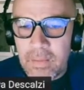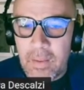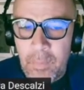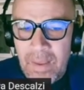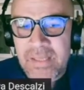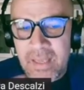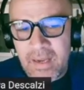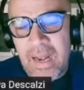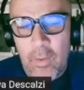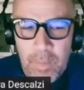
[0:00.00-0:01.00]
especie,
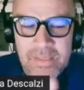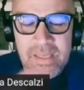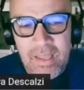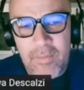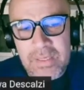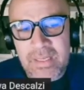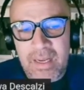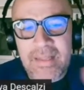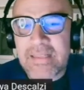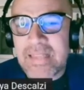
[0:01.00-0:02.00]
claro, especie de
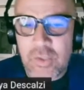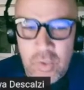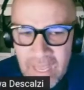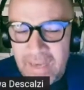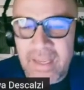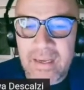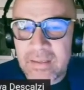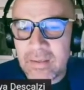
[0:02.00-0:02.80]
bicicleta estacionaria.